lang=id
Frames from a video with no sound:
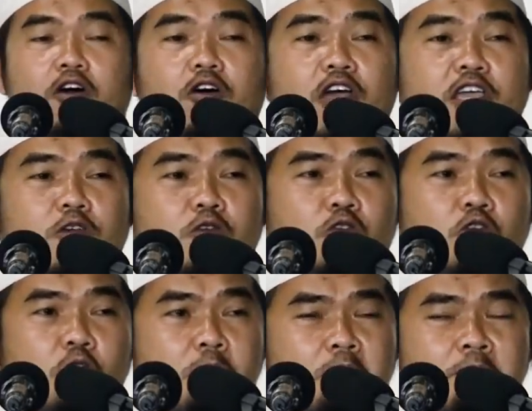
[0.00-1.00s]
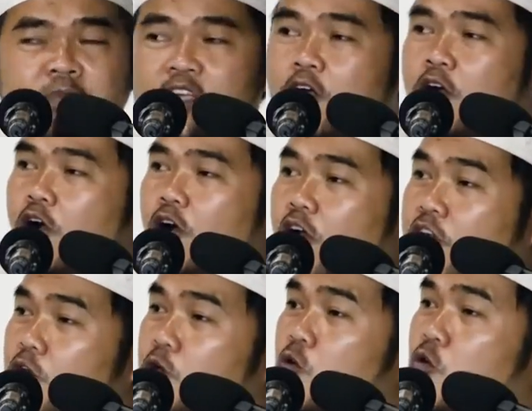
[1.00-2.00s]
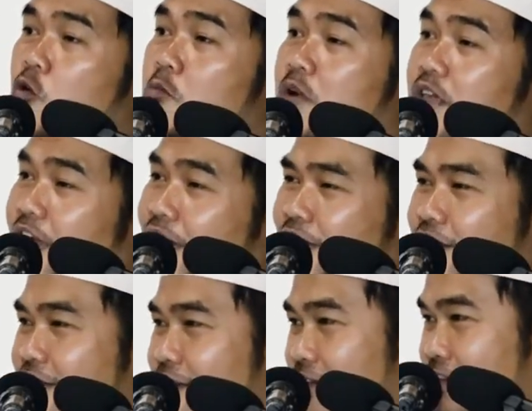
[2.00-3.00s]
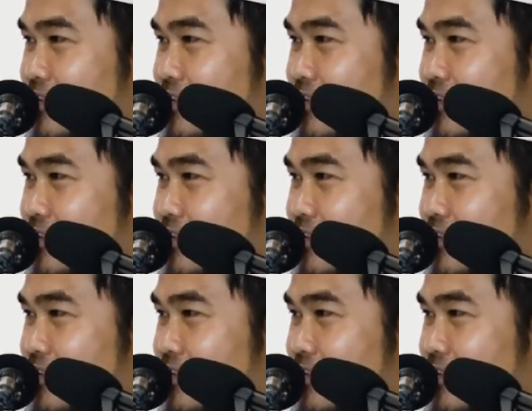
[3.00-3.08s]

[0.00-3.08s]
khairukum khairukum li ahlih